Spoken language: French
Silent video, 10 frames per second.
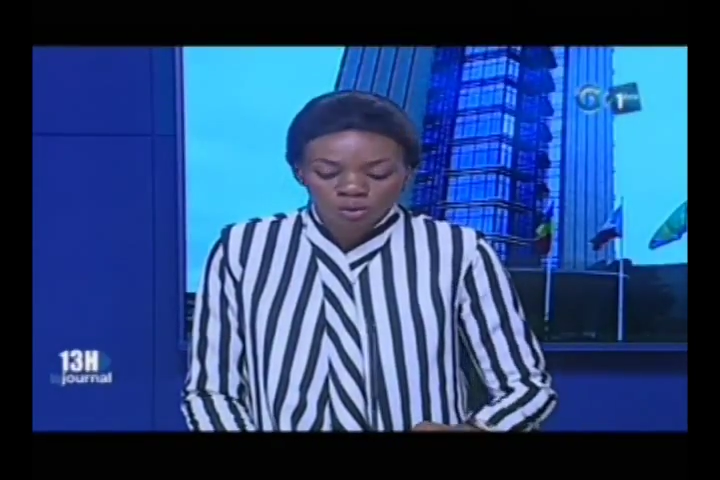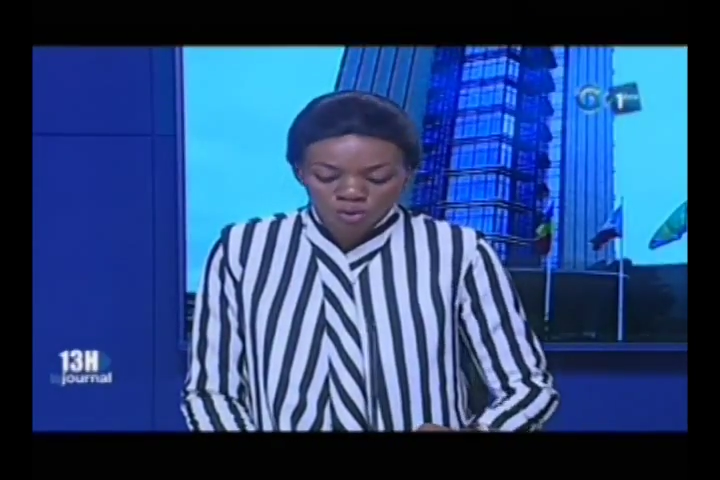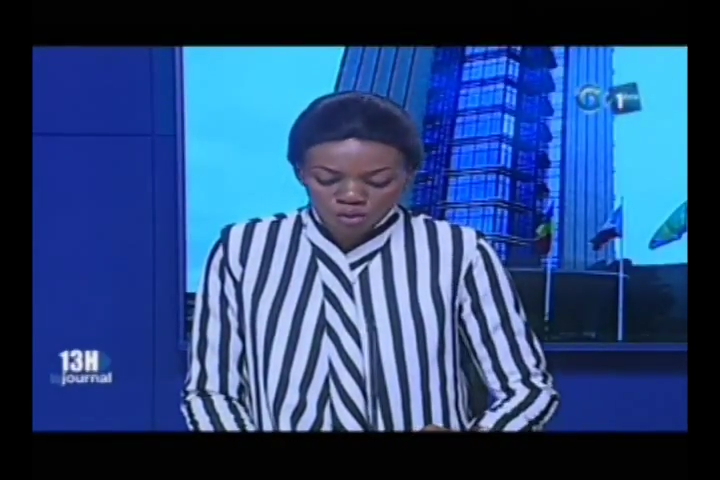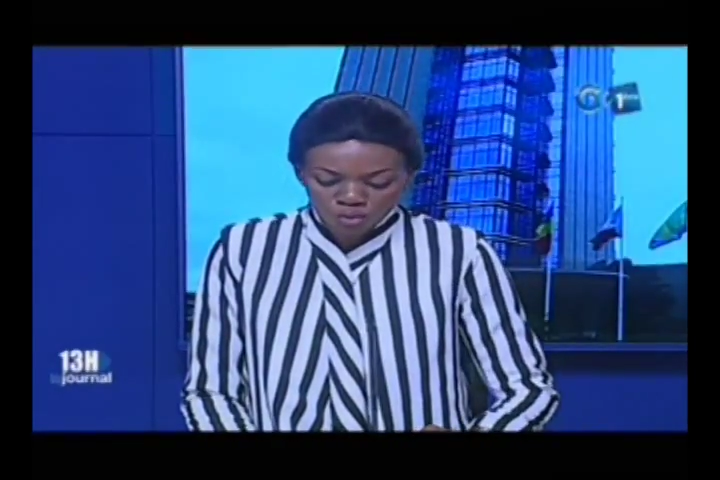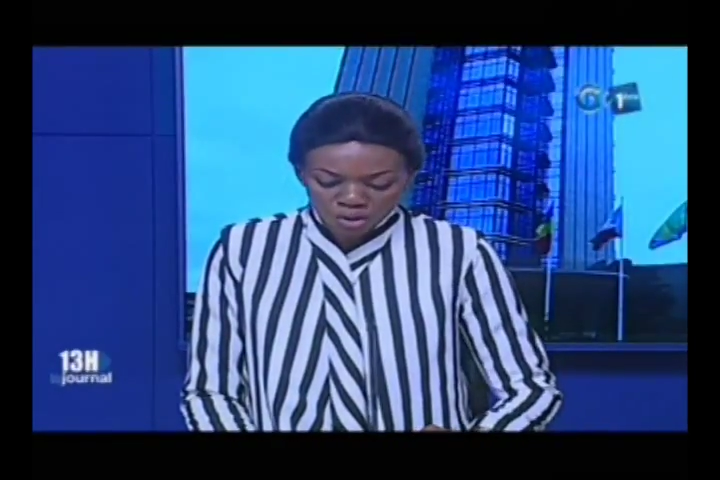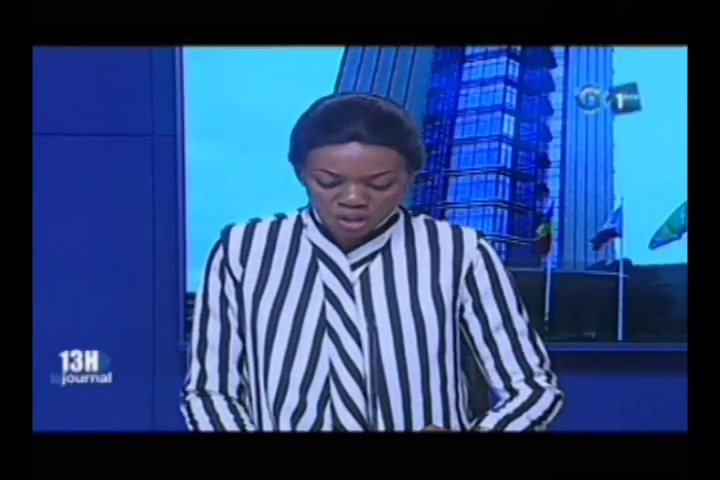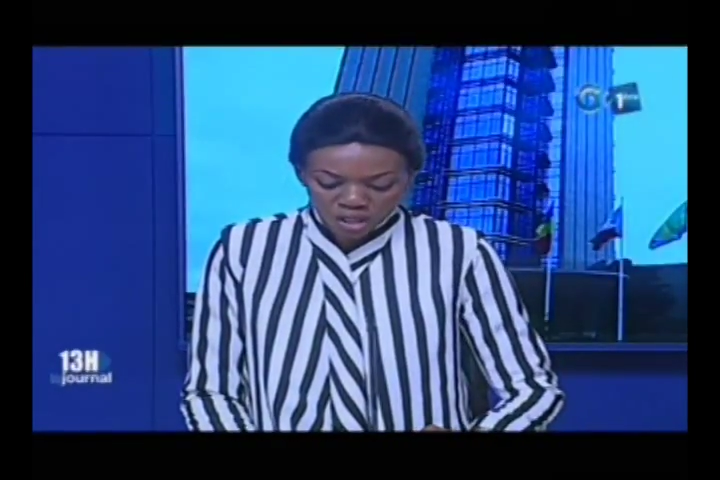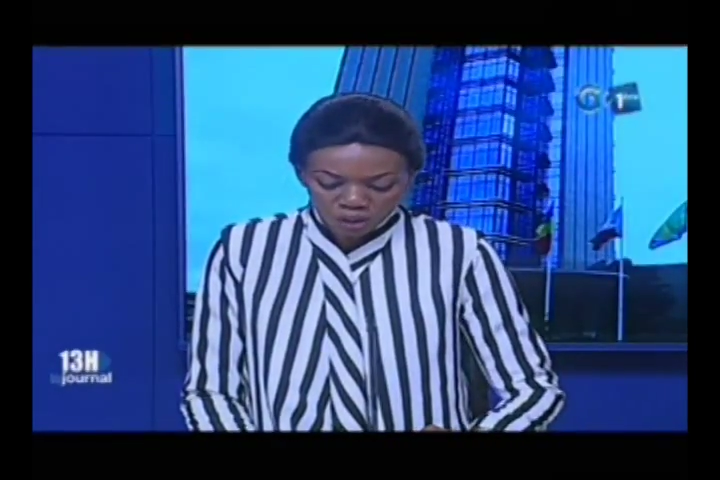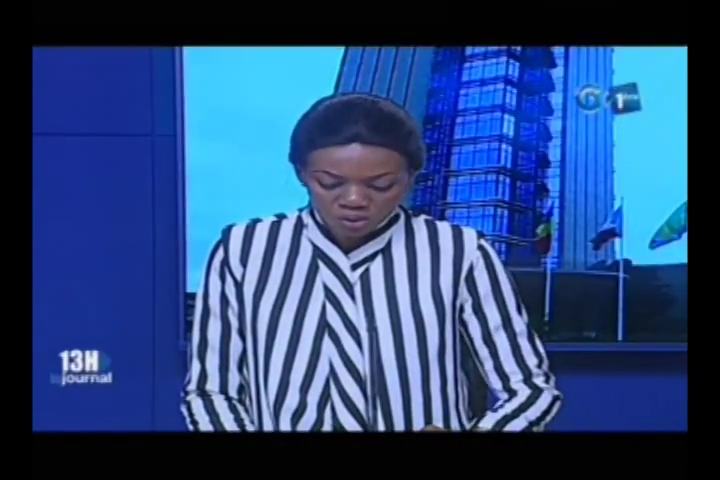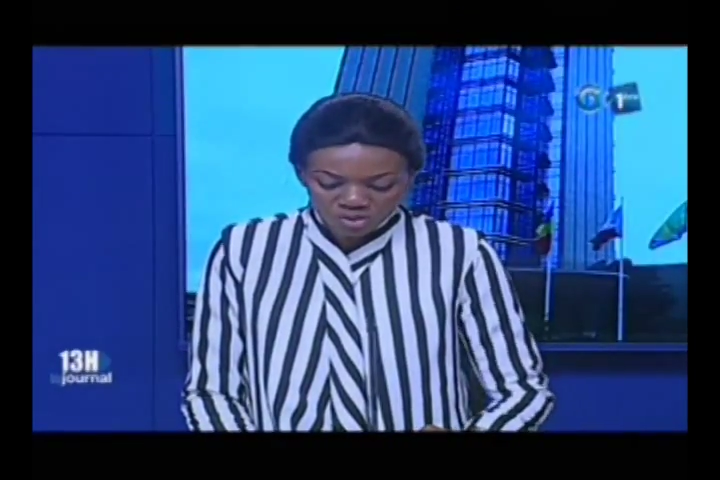tenues
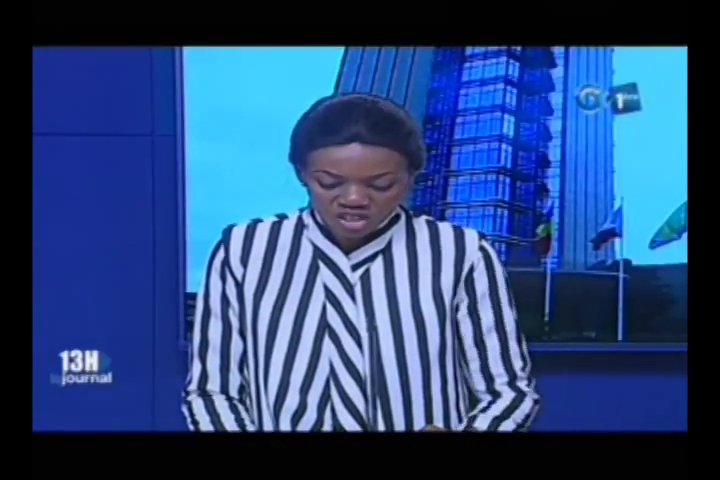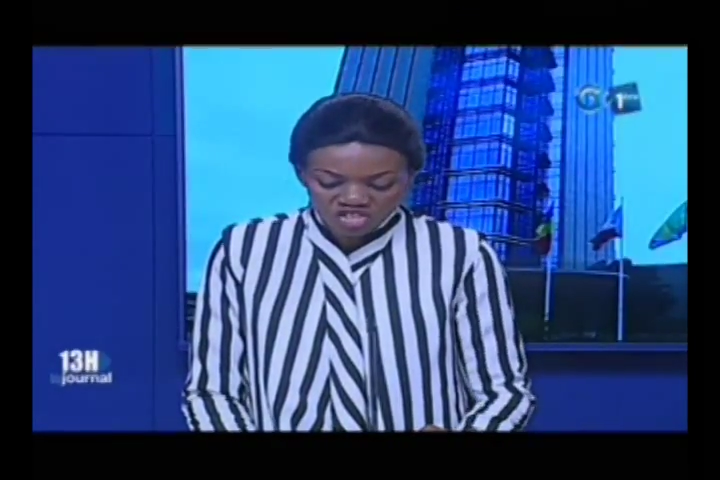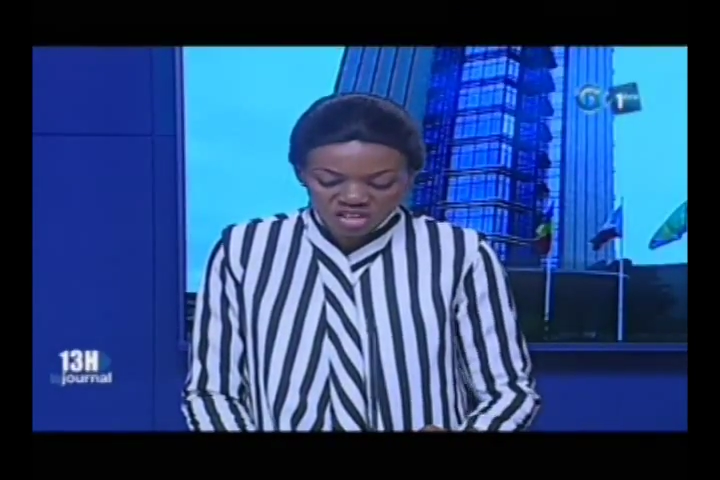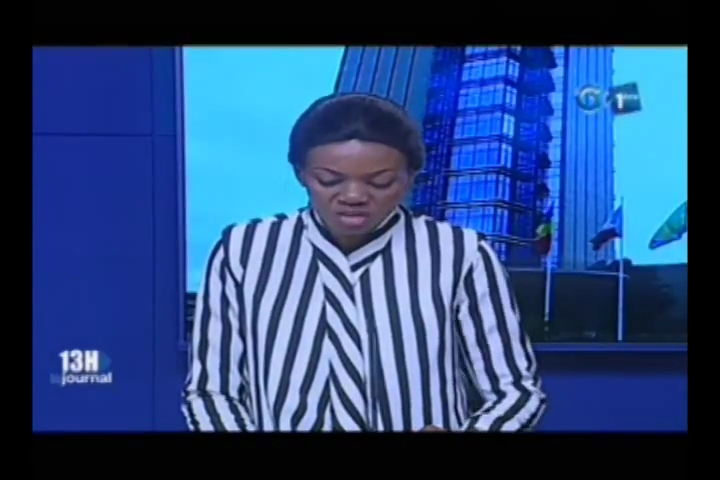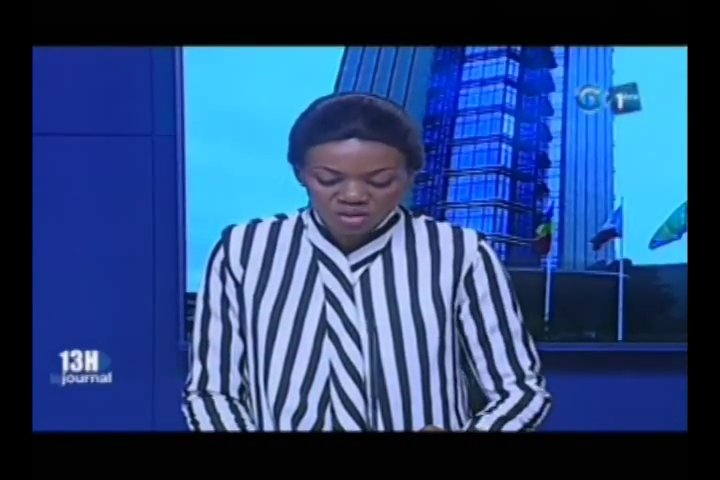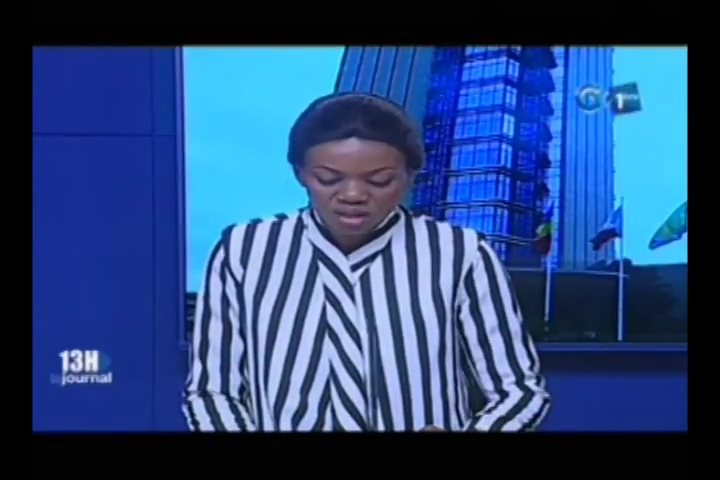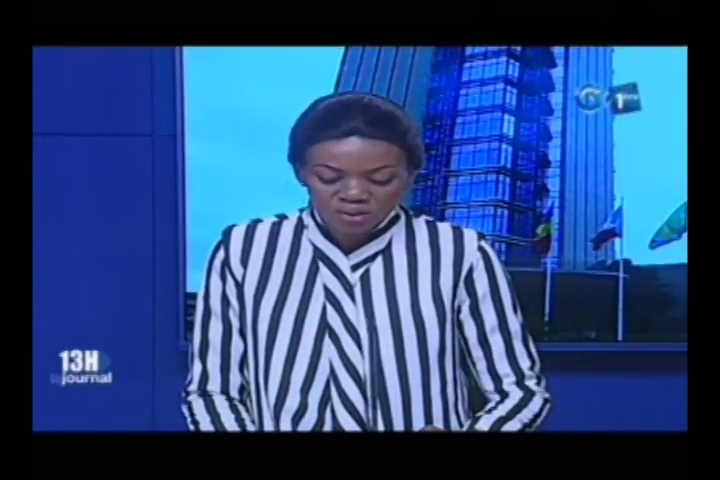hier au siège national